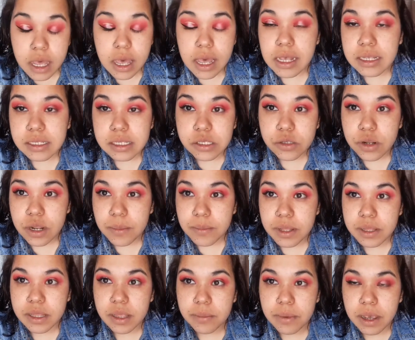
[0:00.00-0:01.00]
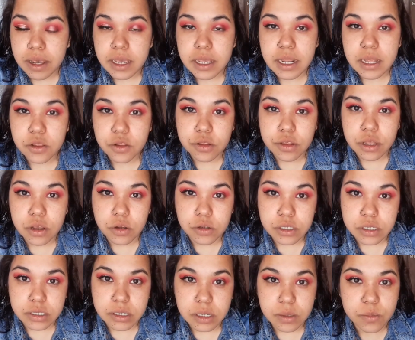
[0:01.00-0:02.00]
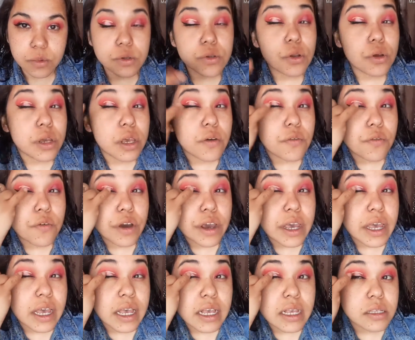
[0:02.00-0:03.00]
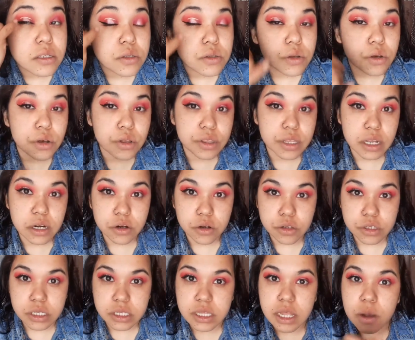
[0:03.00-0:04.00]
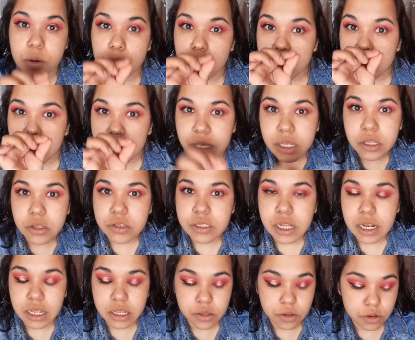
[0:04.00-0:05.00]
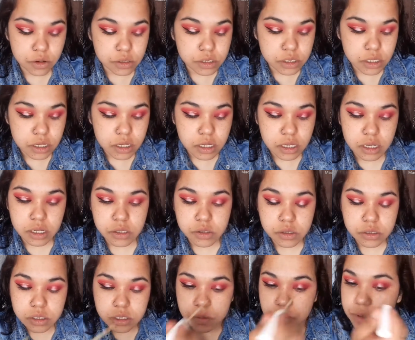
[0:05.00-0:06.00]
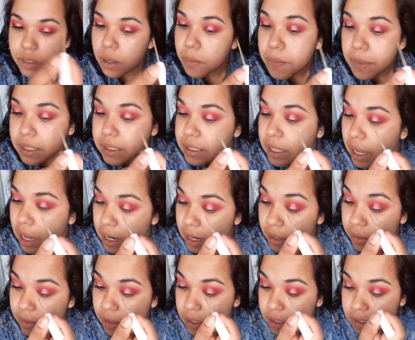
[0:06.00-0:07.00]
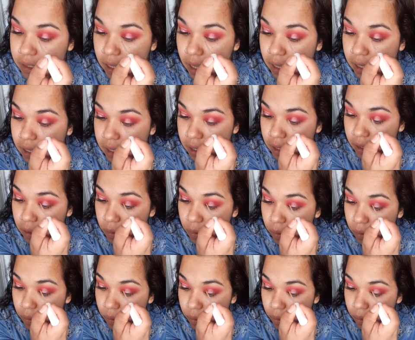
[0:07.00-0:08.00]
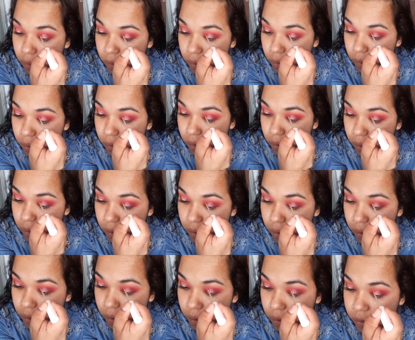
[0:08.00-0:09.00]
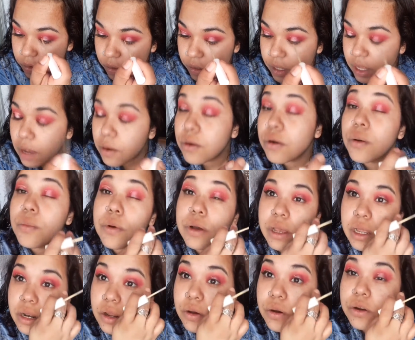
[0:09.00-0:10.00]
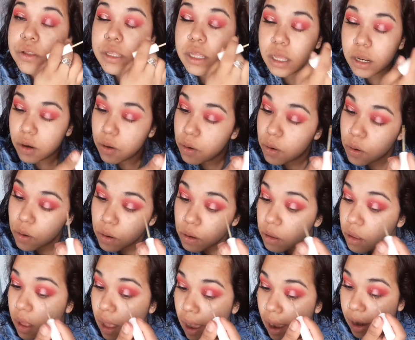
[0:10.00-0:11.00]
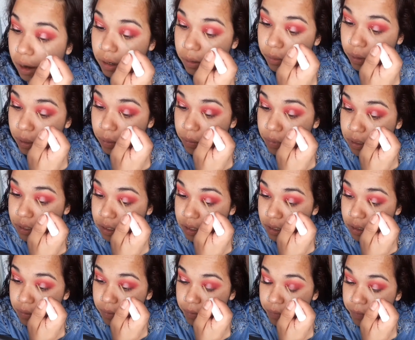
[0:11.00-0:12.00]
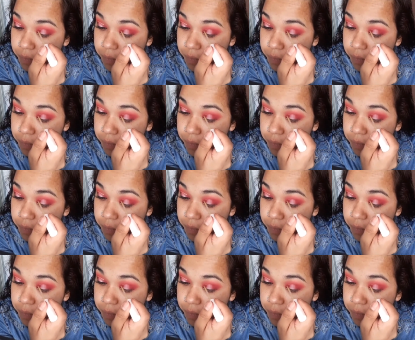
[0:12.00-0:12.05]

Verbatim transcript: Este solamente va a ir en donde concentramos lo que fue esto del rosita, un poquito saliéndonos. Entonces voy a empezar desde aquí, donde hago como que el corte del ojo. Ahí voy a empezar.